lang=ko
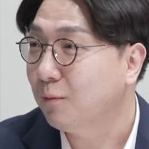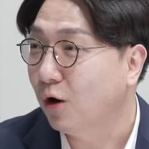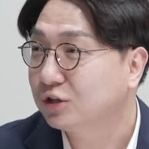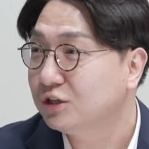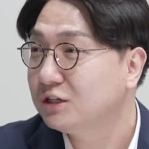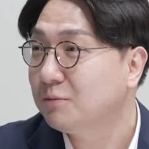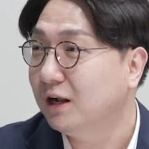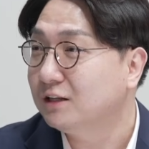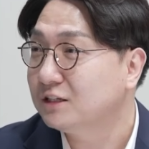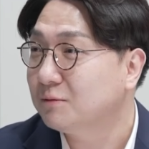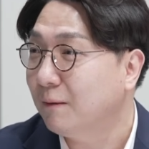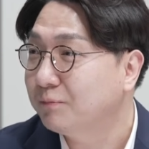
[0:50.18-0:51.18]
아, 먹든지
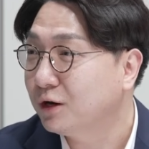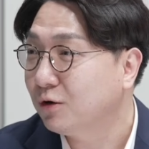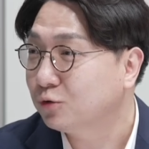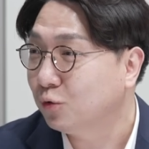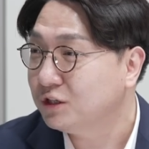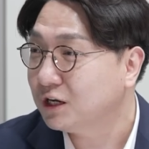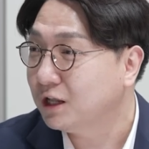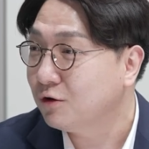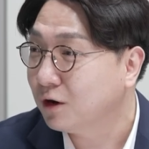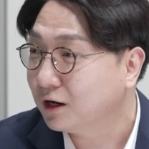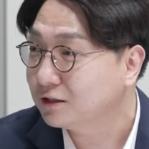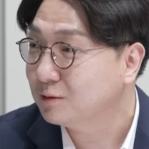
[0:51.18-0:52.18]
말든지 맘대로 하고 돈이나 네.
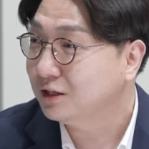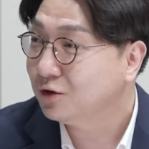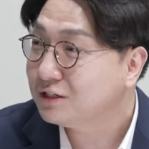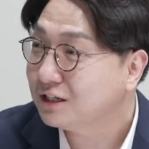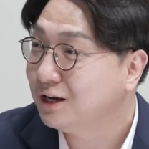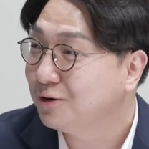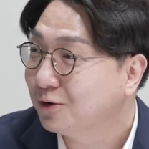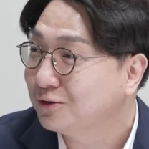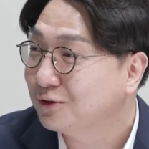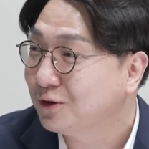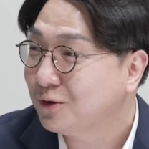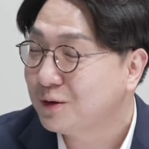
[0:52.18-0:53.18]
내고 가라 지금 이런
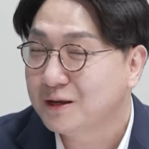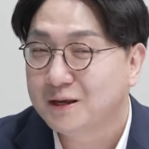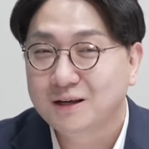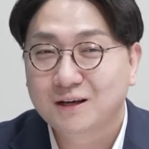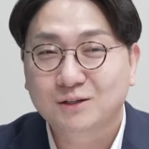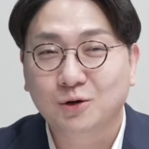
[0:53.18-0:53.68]
식이거든요. 네.